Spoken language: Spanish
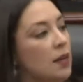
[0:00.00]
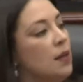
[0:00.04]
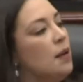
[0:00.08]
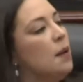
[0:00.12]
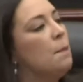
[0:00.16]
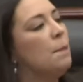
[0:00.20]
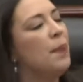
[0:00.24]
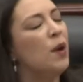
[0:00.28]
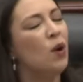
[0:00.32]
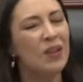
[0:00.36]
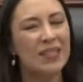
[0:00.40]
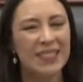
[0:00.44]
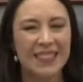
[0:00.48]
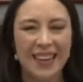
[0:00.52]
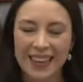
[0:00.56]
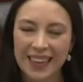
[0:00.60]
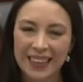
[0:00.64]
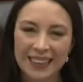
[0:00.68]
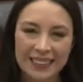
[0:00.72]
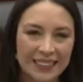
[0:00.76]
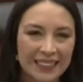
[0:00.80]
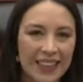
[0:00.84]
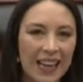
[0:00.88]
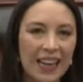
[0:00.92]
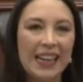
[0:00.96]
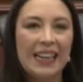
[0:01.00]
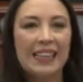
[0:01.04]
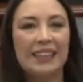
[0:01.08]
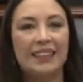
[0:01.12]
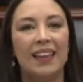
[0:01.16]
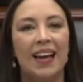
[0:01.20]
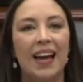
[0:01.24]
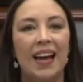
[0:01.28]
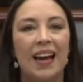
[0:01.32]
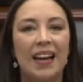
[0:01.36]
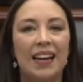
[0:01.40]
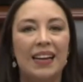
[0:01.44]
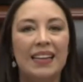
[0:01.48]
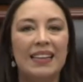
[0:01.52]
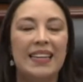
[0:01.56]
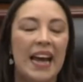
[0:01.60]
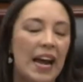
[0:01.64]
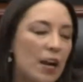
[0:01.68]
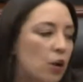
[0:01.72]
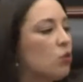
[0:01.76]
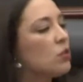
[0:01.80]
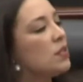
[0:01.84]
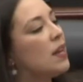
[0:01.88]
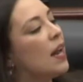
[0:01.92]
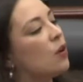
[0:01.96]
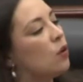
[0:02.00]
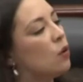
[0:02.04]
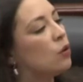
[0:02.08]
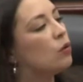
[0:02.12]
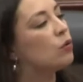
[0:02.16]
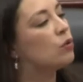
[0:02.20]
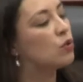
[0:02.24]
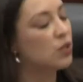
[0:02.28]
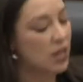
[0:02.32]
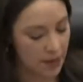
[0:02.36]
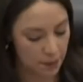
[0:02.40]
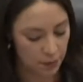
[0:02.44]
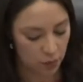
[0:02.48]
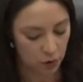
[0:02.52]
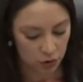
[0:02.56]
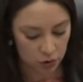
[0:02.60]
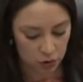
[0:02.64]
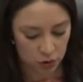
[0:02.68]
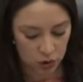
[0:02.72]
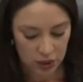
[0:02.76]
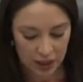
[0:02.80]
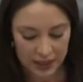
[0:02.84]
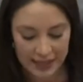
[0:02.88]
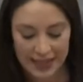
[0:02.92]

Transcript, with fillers: Pero esa cantaleta ya nos la conocemos,